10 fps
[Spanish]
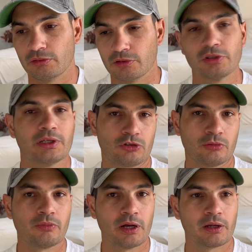o sea,
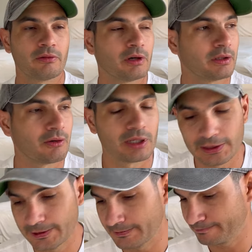Trump es arriba,
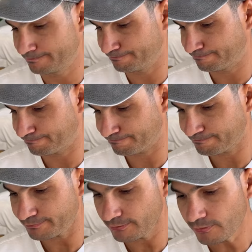debate.
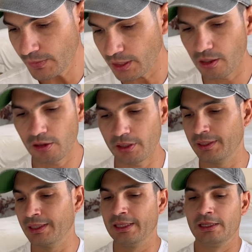Ahora,
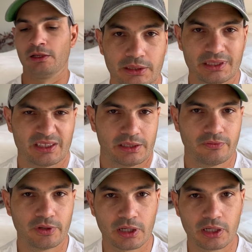
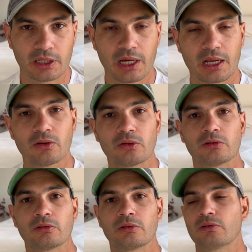¿quién fue el
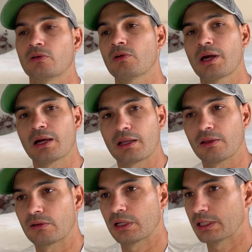ganador o la
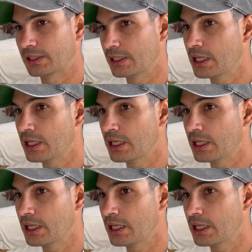ganadora?